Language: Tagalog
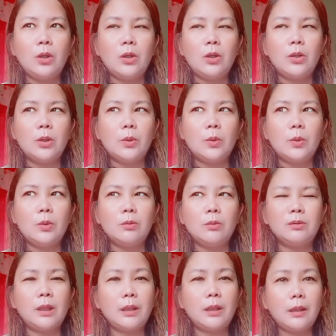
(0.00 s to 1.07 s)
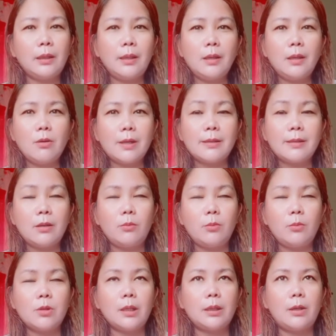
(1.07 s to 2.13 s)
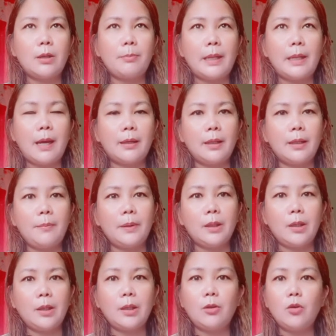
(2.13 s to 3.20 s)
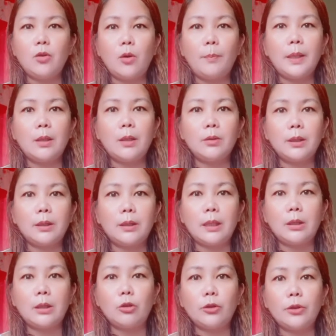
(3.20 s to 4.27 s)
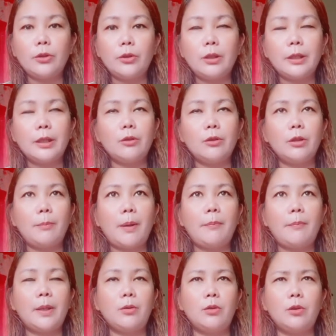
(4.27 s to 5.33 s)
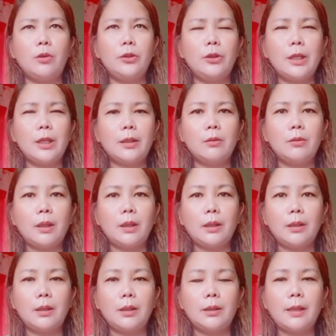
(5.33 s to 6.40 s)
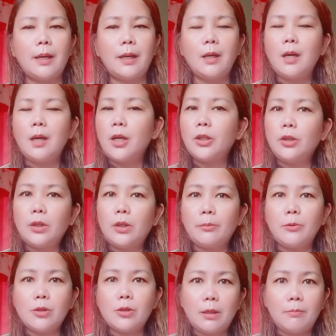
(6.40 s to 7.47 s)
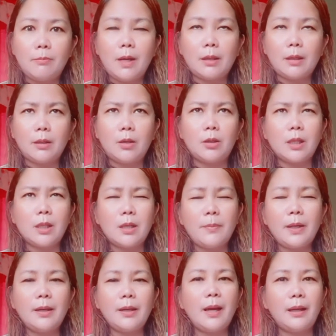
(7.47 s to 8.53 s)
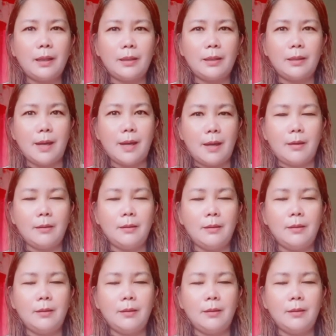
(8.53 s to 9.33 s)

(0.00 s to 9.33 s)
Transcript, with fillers: yung naririnig ko kasi yung music na yun palagi pag ting nag-open ako ng TikTok yun lagi ko napapanood yun lagi ko nakikita yun ang music background tapos parang ang ganda